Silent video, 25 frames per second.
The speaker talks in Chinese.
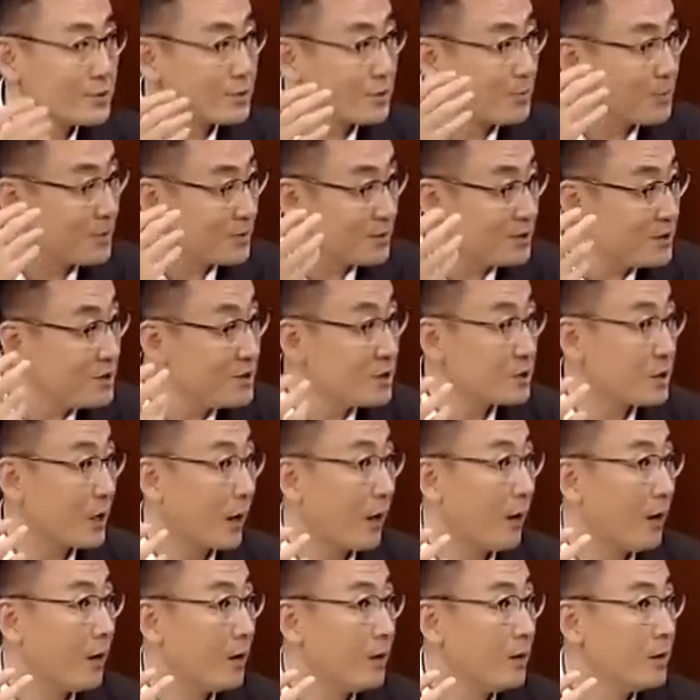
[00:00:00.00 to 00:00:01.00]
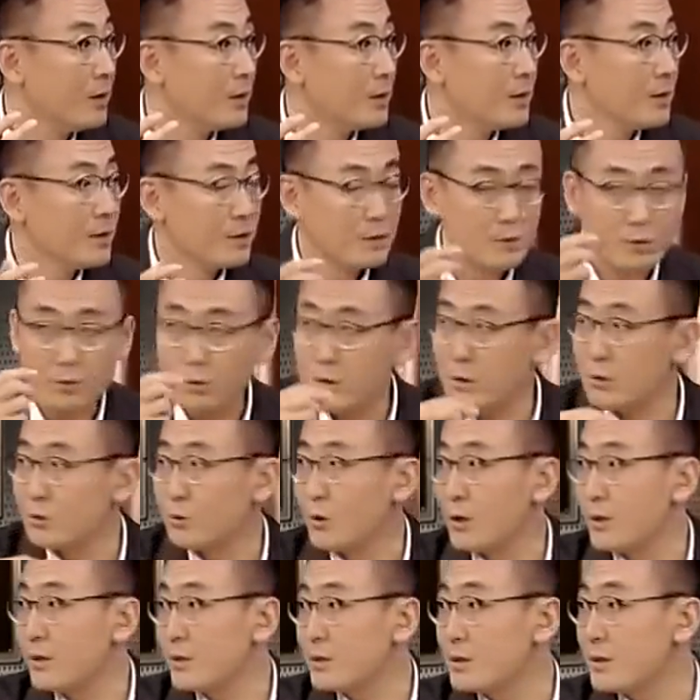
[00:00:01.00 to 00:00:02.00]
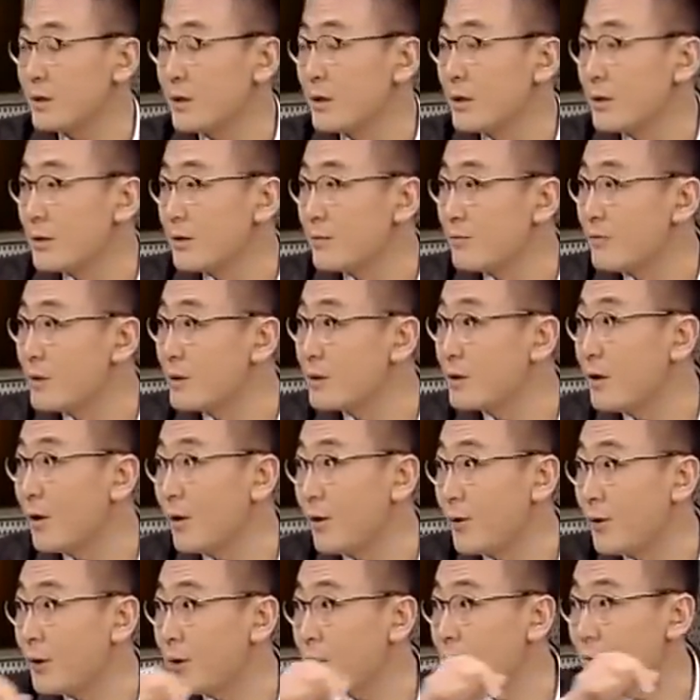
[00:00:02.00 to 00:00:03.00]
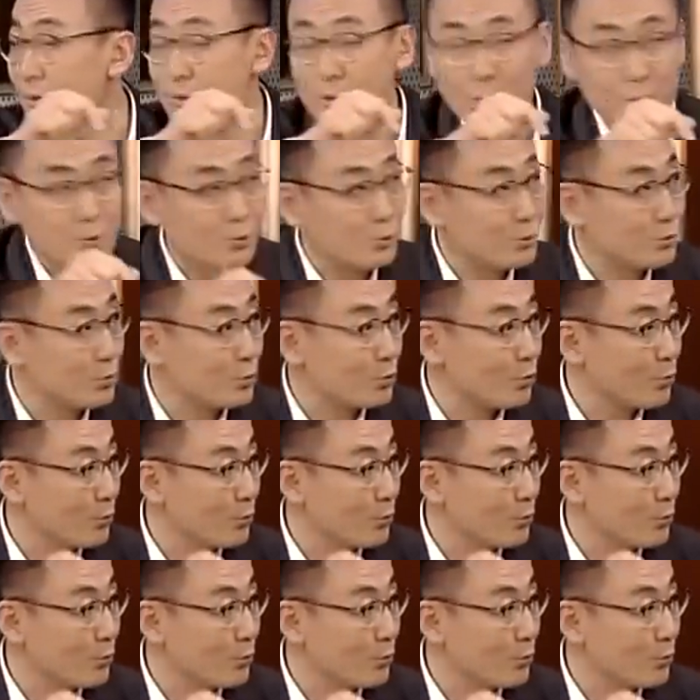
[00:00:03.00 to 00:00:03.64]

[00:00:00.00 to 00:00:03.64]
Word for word: 那么个气场，就得觉得是文道、徐子